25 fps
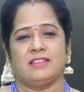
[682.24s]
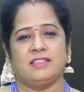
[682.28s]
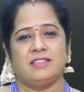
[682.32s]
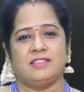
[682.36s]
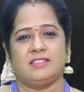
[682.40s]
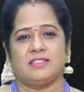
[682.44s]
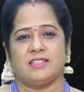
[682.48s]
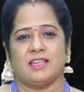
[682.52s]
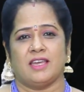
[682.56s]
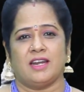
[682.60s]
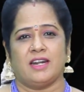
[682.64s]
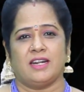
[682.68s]

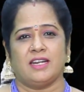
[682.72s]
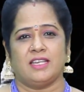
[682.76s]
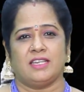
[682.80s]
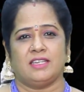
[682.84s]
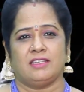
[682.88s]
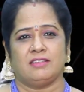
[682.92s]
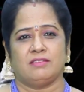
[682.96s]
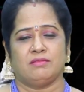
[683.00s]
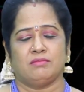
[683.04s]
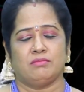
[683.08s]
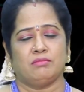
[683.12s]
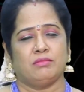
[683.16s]
అందించాలని
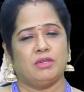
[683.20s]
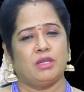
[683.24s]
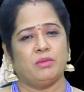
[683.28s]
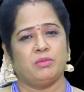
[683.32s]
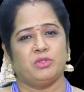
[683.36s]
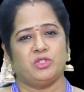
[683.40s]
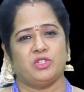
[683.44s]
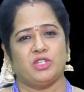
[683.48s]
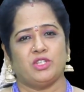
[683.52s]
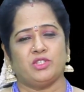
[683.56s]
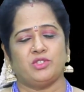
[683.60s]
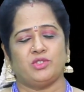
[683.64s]
మేము
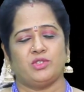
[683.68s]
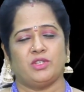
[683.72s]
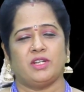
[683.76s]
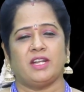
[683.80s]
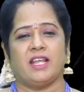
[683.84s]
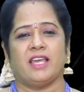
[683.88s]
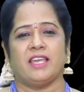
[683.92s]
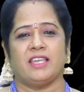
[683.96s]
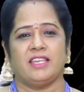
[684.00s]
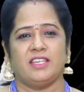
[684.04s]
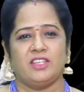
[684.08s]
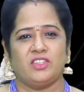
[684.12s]
చేస్తున్న
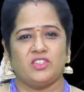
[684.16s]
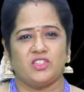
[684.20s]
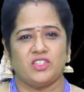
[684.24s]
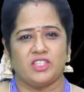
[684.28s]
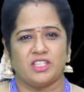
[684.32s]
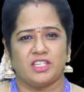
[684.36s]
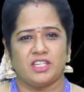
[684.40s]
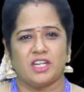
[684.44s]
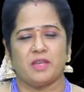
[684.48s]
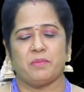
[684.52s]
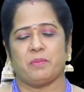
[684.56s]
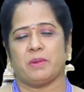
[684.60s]
ఈ
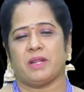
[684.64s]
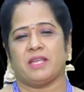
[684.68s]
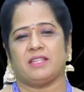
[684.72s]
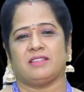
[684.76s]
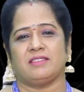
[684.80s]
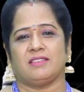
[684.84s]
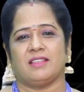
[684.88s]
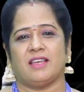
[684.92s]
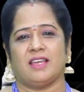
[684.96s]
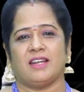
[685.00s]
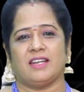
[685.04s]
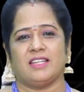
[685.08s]
చిన్న
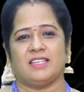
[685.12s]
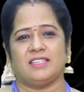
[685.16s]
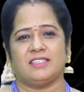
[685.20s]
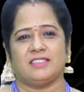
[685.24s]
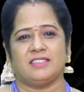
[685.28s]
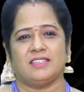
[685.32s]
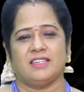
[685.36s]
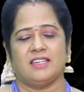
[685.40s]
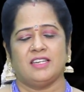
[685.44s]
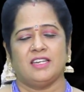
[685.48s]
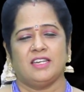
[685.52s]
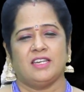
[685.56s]
ప్రయత్నాన్ని
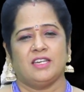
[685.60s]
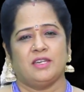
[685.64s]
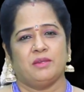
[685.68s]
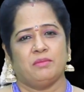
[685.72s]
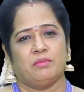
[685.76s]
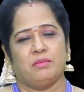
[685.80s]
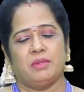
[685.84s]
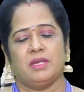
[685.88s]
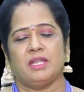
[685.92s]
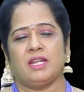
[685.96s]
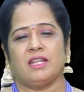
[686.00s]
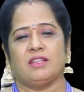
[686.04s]

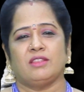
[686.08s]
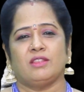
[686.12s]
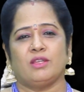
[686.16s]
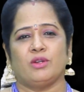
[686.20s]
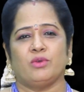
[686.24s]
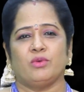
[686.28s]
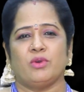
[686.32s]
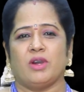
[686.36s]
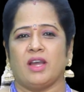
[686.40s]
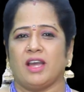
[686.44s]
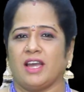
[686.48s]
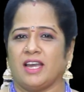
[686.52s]

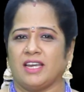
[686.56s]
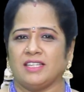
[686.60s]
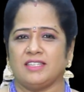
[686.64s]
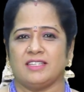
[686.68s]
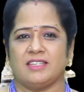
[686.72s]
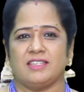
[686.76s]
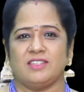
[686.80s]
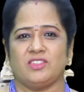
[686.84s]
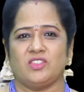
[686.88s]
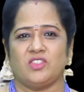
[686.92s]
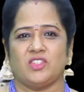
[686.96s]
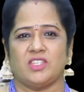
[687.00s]
మీరందరూ
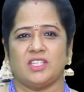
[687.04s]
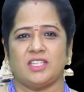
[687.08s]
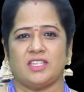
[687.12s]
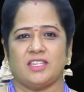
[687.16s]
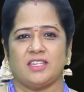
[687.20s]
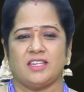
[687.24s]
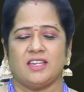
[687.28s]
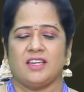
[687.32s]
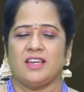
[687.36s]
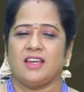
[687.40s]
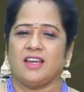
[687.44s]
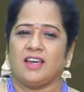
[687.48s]
ఆదరించి
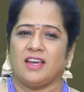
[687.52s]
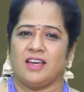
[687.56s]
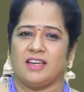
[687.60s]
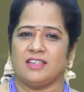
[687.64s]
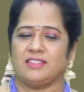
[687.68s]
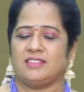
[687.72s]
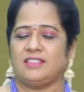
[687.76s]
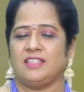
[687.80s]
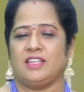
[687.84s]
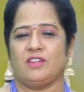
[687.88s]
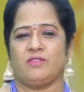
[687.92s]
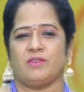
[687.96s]

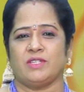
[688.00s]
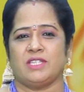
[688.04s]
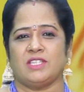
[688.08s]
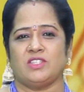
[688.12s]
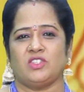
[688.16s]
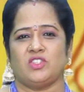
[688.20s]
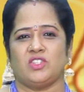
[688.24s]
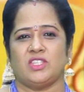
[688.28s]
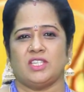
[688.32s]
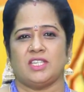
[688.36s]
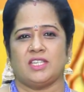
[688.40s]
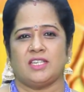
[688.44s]

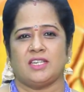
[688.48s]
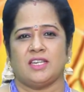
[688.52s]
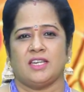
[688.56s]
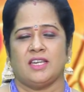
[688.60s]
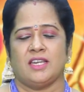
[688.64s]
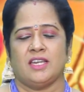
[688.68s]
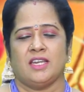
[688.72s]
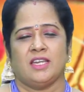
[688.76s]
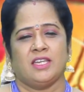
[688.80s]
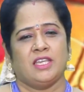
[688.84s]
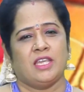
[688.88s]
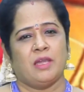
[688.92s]
ఆశీర్వదించి
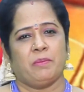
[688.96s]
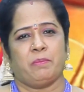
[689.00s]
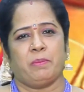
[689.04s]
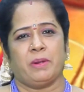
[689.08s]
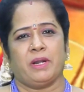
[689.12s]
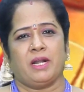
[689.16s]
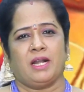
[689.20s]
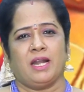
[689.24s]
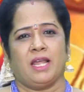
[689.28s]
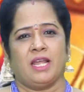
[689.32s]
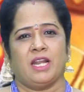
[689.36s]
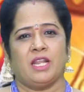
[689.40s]

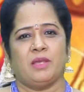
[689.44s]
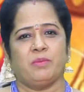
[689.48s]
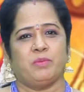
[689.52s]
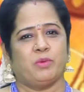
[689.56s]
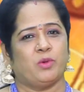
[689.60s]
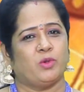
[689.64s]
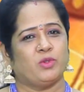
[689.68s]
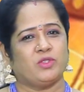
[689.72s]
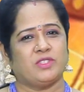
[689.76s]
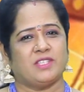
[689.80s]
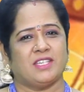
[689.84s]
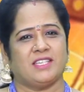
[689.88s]
ఎప్పట్లానే
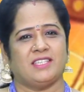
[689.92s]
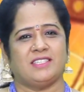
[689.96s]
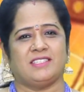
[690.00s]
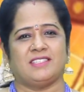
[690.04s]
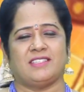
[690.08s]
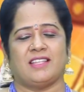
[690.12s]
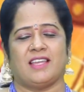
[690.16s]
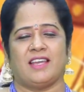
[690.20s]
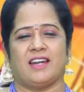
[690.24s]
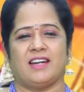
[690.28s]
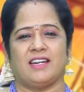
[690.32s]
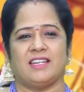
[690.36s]

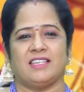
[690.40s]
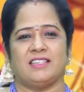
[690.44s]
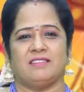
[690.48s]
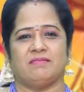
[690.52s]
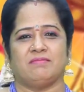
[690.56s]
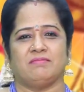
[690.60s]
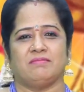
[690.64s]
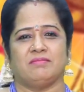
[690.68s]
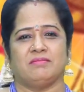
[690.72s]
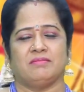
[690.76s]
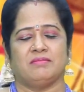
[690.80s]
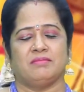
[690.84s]
ప్రోత్సహిస్తారని
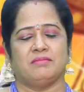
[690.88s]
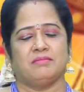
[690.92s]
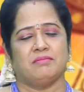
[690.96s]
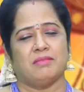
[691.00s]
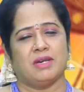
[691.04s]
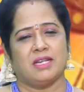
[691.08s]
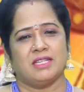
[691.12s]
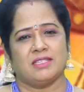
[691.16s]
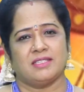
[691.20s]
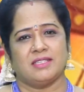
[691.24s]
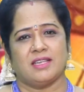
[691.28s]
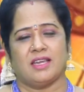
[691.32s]

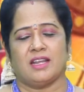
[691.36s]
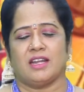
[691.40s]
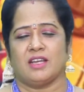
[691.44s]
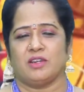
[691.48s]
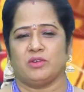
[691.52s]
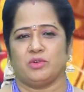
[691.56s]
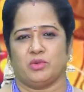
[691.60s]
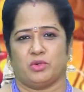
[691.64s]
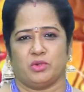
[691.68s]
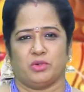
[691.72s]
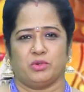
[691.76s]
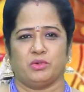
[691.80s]
మనసారా
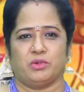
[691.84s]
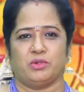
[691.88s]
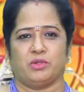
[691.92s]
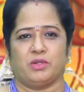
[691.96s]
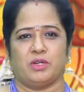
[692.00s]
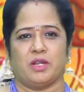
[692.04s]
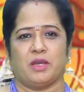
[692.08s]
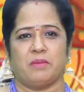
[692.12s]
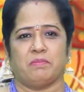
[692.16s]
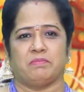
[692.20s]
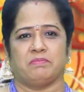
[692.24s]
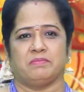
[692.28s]

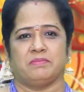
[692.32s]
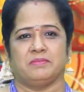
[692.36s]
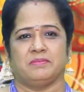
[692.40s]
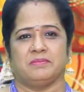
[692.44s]
కోరుకుంటున్నాం